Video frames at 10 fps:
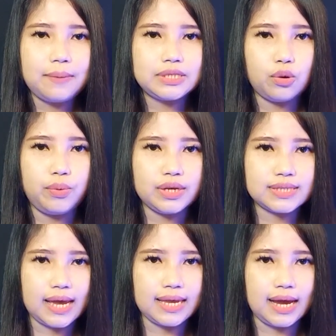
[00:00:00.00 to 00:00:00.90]
bisa
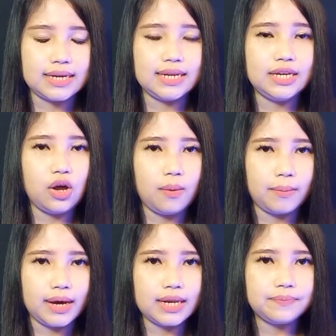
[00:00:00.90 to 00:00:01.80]
hubungi saya di
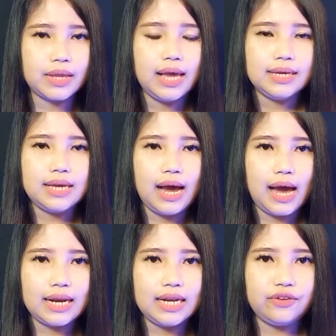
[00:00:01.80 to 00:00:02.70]
nomor yang
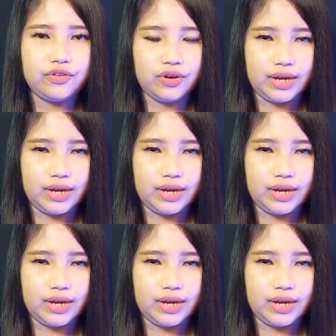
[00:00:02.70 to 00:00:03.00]
ada di video